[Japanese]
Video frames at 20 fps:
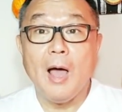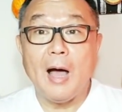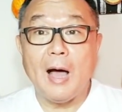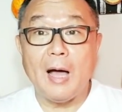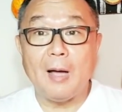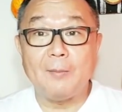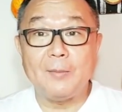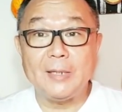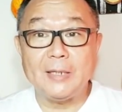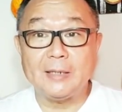
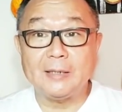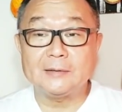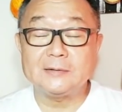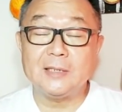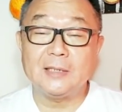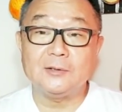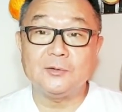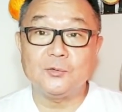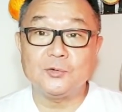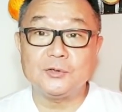アメリカ
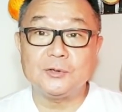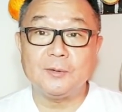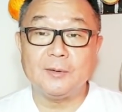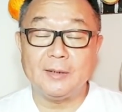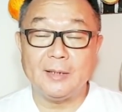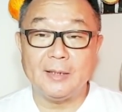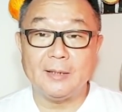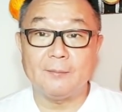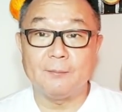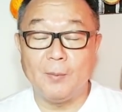さんとしては
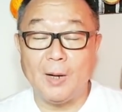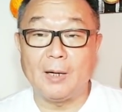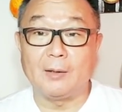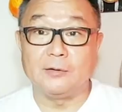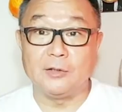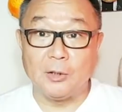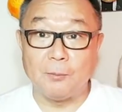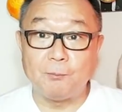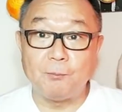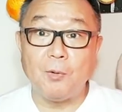ねま
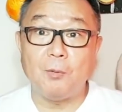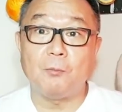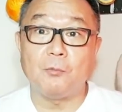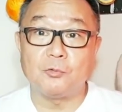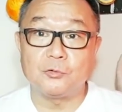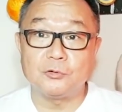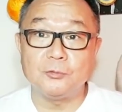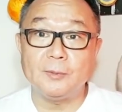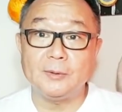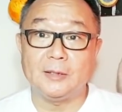あ日本も
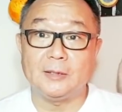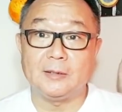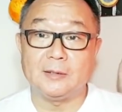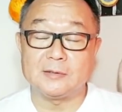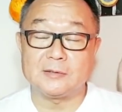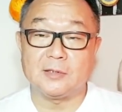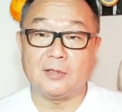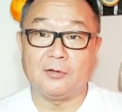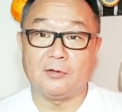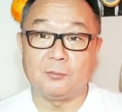含めてで
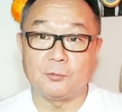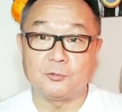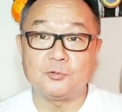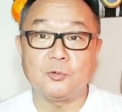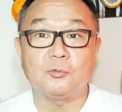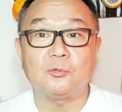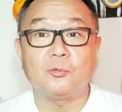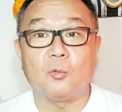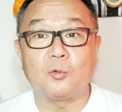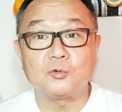すけれども
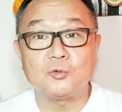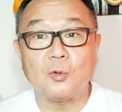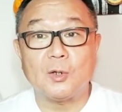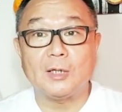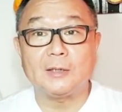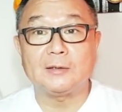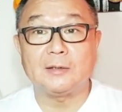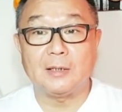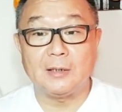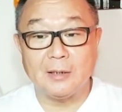ちょっと遅
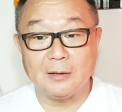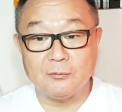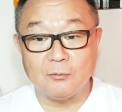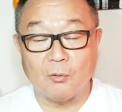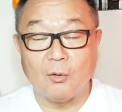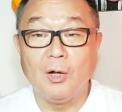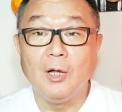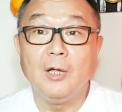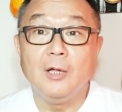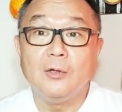かったな
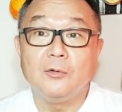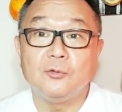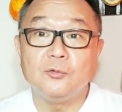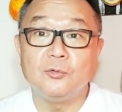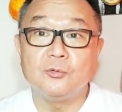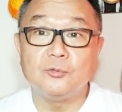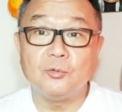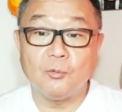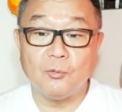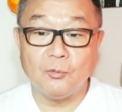とい
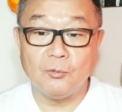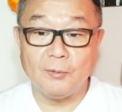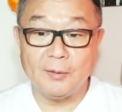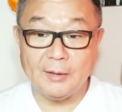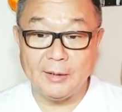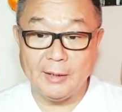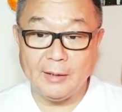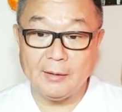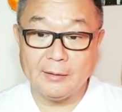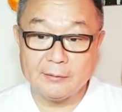うところは
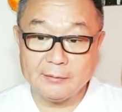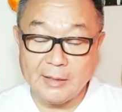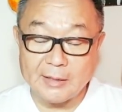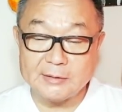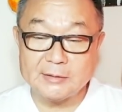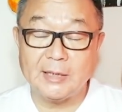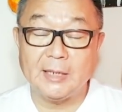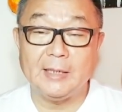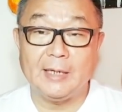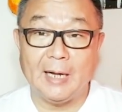ね
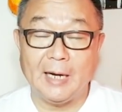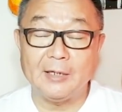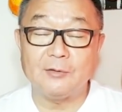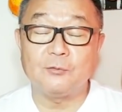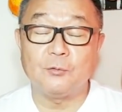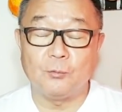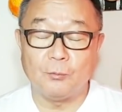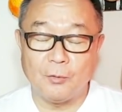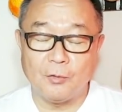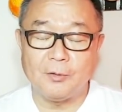確かにある
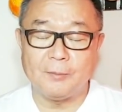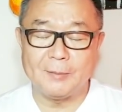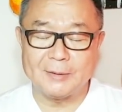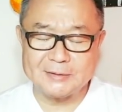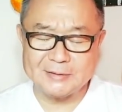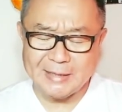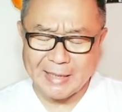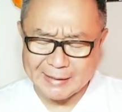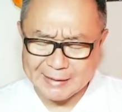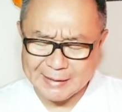と思いま
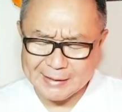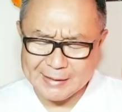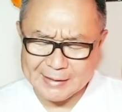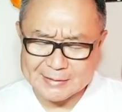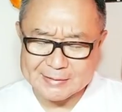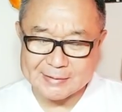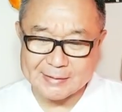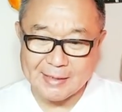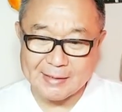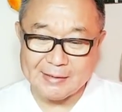すただ
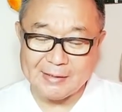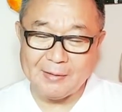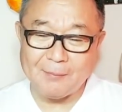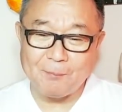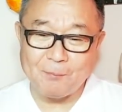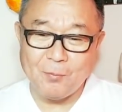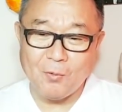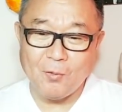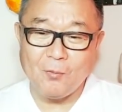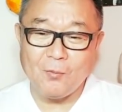ですね日
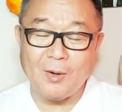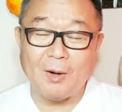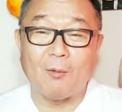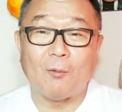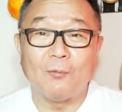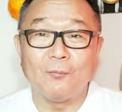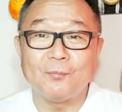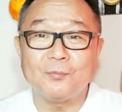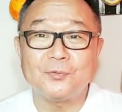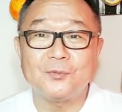本は
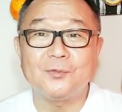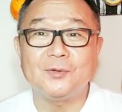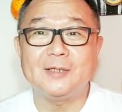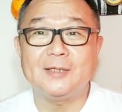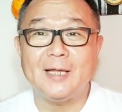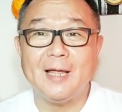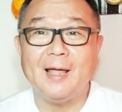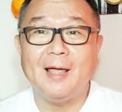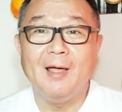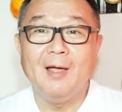本当に
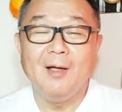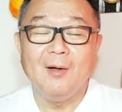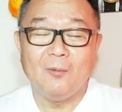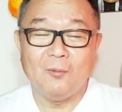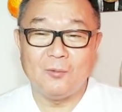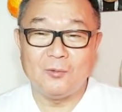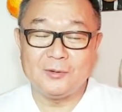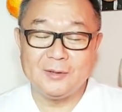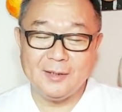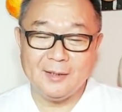ねね
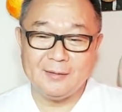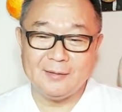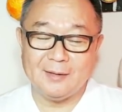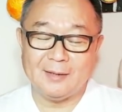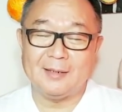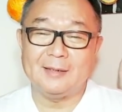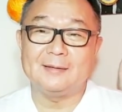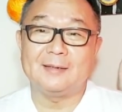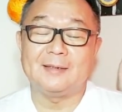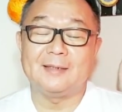おでえだ
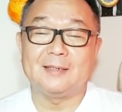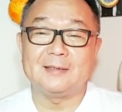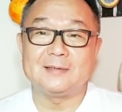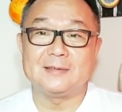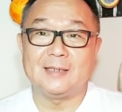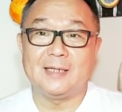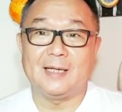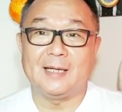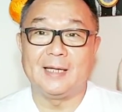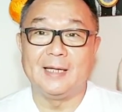なんだで
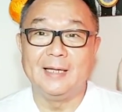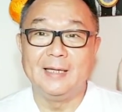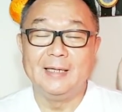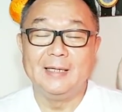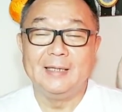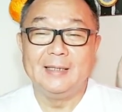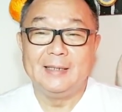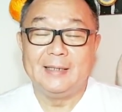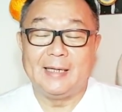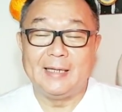すね
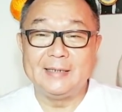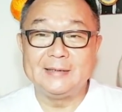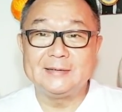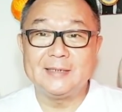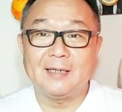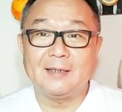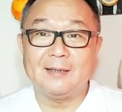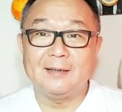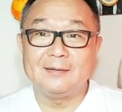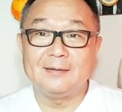円
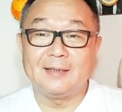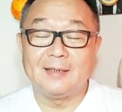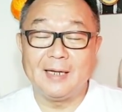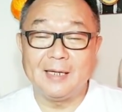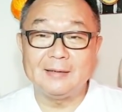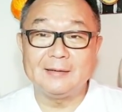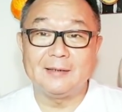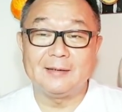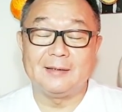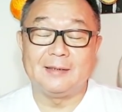借款だ
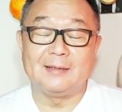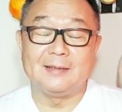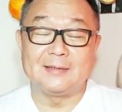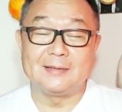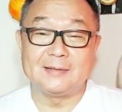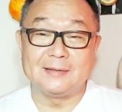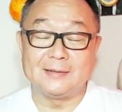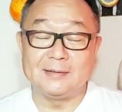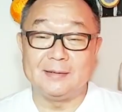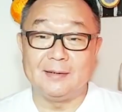なんだで
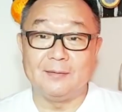す